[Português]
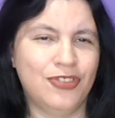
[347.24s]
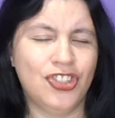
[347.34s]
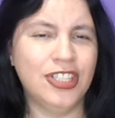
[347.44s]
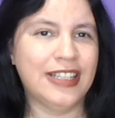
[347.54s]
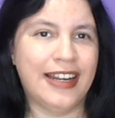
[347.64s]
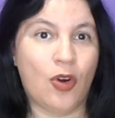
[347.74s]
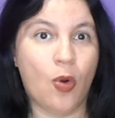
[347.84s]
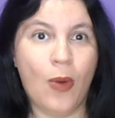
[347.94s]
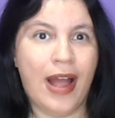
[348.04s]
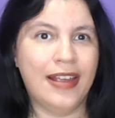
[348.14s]
tida, né,
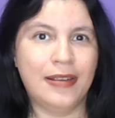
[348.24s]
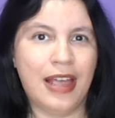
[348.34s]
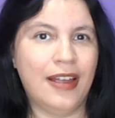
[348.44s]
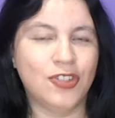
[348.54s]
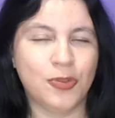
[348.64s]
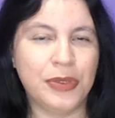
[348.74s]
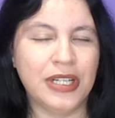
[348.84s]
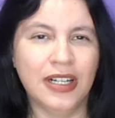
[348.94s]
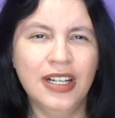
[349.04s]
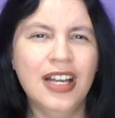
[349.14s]
como a, a
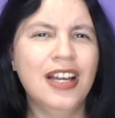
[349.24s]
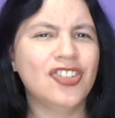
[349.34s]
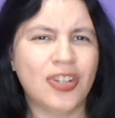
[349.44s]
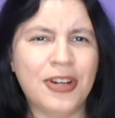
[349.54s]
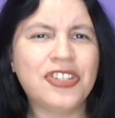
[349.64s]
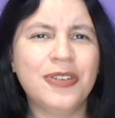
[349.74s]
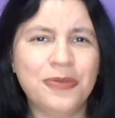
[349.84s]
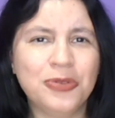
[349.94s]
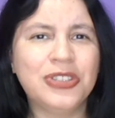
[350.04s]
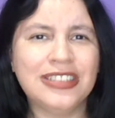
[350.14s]
espiã, jamais
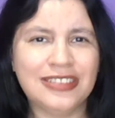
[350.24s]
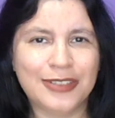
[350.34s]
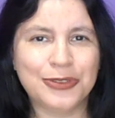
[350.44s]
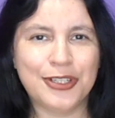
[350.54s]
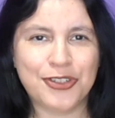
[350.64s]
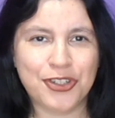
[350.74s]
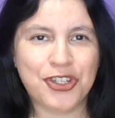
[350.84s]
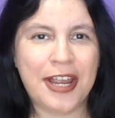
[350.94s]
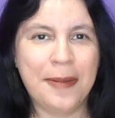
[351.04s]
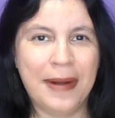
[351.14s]
teriam contratado, né,
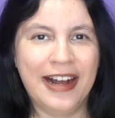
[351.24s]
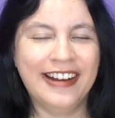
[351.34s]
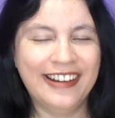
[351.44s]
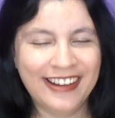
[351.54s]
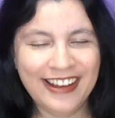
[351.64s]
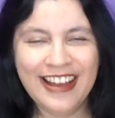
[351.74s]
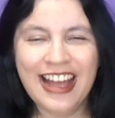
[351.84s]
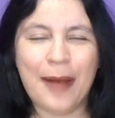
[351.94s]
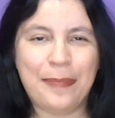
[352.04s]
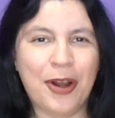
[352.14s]
gente, a irmã
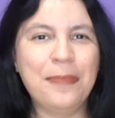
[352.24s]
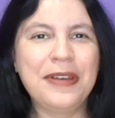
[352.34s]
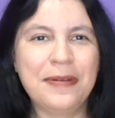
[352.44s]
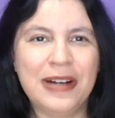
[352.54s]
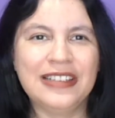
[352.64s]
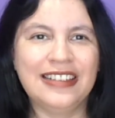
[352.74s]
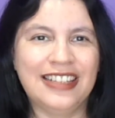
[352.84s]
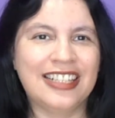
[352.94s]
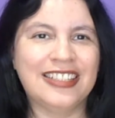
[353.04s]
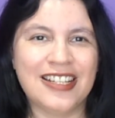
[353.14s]
a própria irmã da,
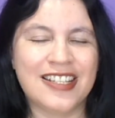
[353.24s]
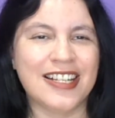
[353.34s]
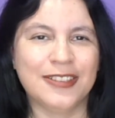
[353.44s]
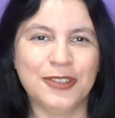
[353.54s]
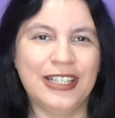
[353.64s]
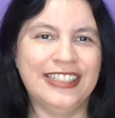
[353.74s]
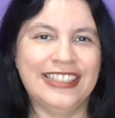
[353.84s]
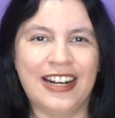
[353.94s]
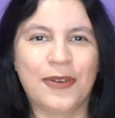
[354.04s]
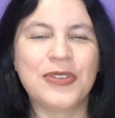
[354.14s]
da que está sendo ali,
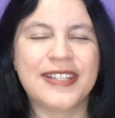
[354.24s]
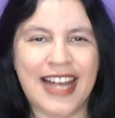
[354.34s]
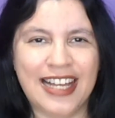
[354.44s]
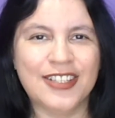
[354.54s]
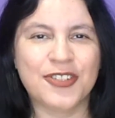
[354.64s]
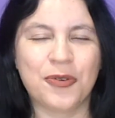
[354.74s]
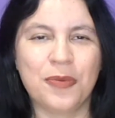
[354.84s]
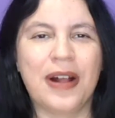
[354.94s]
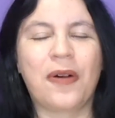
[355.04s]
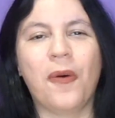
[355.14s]
né, acusada de
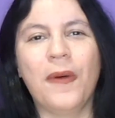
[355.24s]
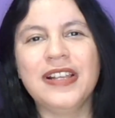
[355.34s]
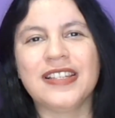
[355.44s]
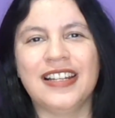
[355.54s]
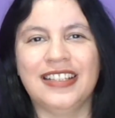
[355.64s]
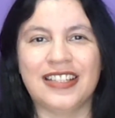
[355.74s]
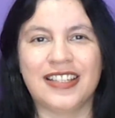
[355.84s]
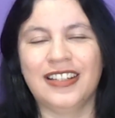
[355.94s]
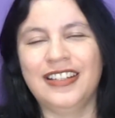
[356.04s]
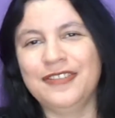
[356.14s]
alguma coisa, né, tá
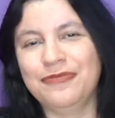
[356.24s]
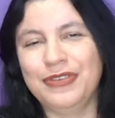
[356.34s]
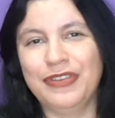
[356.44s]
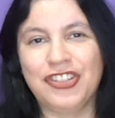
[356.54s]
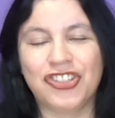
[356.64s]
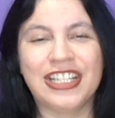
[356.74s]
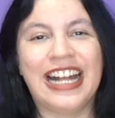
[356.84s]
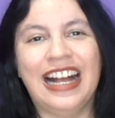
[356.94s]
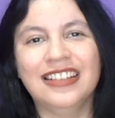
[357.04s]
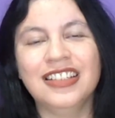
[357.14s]
sendo ali
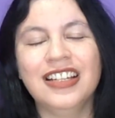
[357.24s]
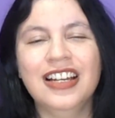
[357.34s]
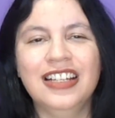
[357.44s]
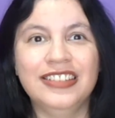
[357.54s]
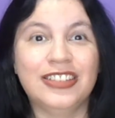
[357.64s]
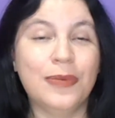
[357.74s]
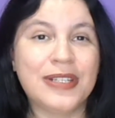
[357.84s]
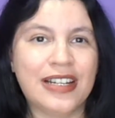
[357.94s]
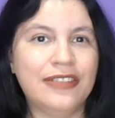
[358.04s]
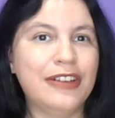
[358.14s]
investigada. Então,
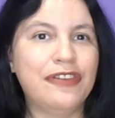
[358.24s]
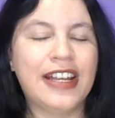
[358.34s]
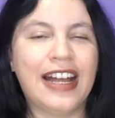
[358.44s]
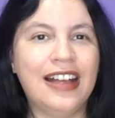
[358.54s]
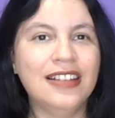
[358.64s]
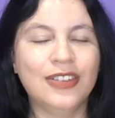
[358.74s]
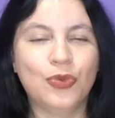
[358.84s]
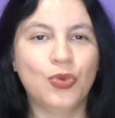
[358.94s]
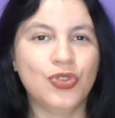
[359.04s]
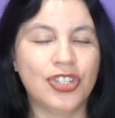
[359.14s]
mas ela vai ficar,
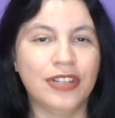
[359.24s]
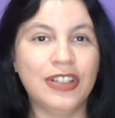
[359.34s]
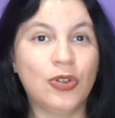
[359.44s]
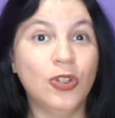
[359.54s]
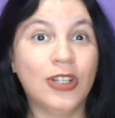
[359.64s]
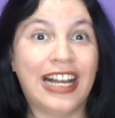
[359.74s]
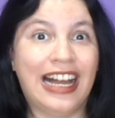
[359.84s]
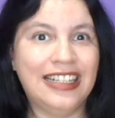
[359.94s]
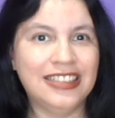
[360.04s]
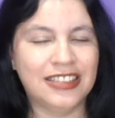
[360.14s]
o Jean vai
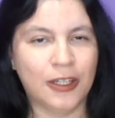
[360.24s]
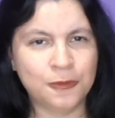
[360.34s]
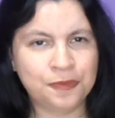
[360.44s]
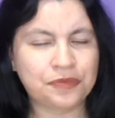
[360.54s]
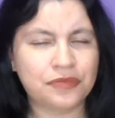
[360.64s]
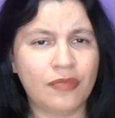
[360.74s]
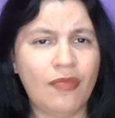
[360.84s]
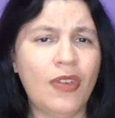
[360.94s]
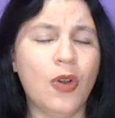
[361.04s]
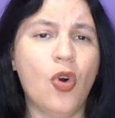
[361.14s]
colocá-la, então,
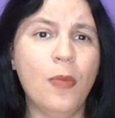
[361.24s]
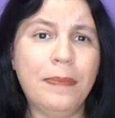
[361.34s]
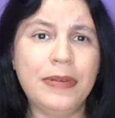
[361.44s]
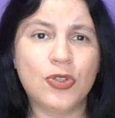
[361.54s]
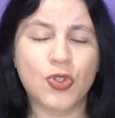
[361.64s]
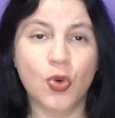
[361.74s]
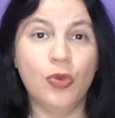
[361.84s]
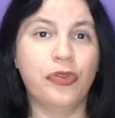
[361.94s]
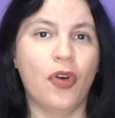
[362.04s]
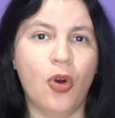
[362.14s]
como a
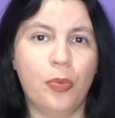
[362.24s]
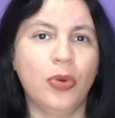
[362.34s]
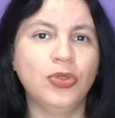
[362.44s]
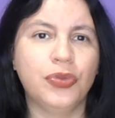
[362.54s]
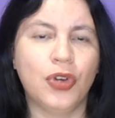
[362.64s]
pessoa, o ponto